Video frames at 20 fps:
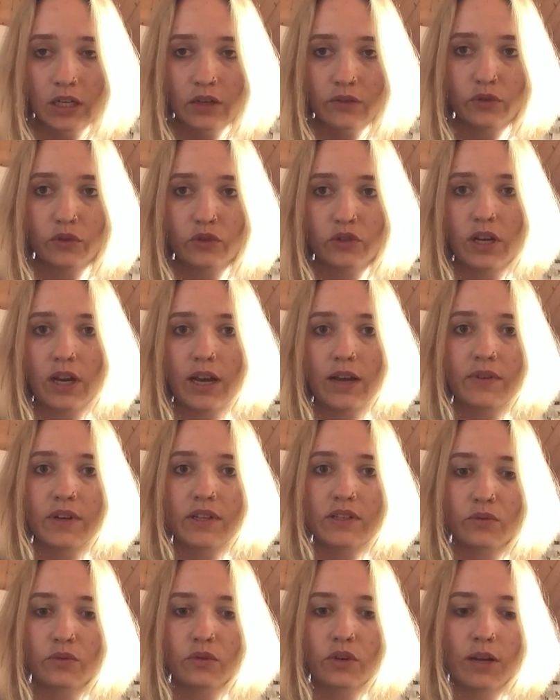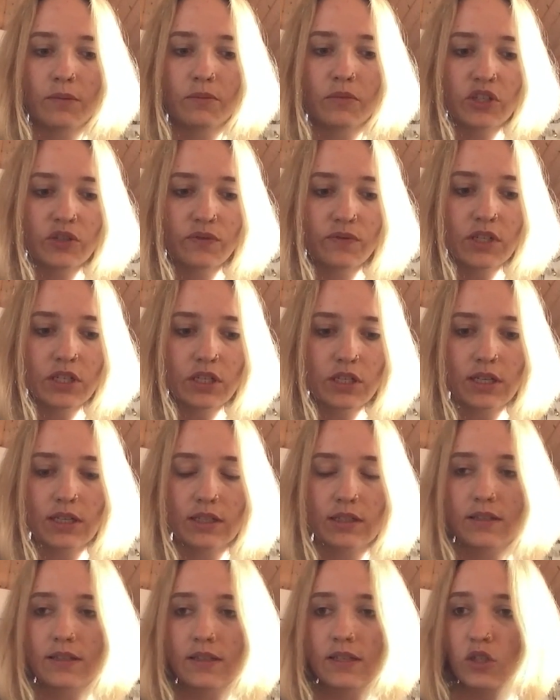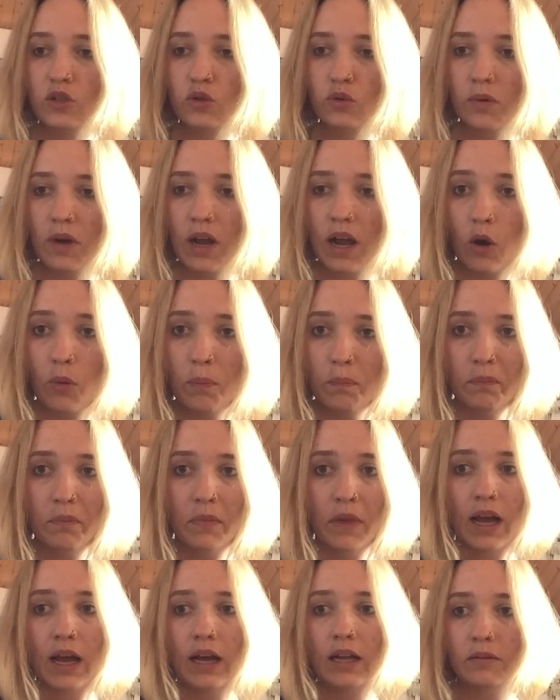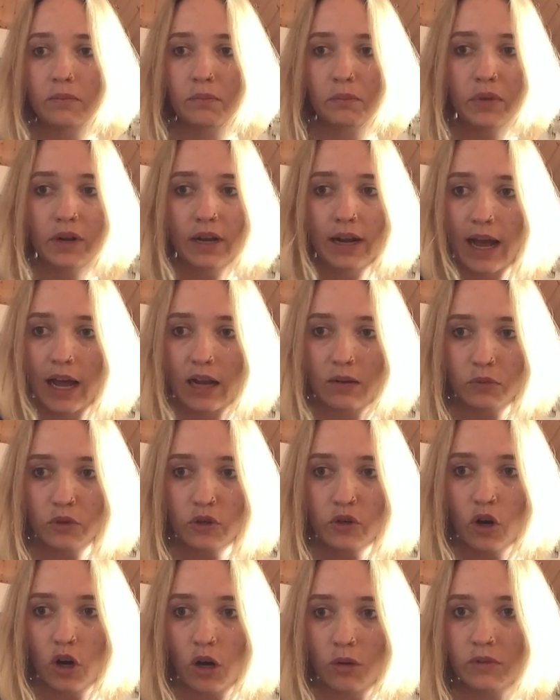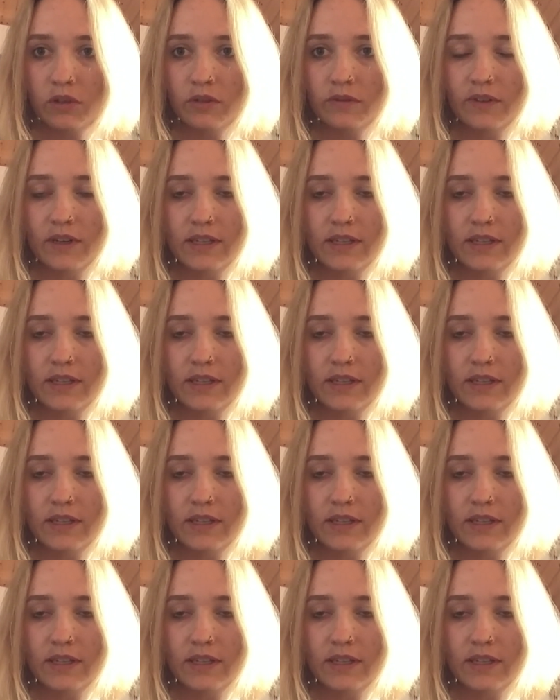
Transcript: von daher war es unheimlich wichtig, dass ich überhaupt mal einen Plan bekomme,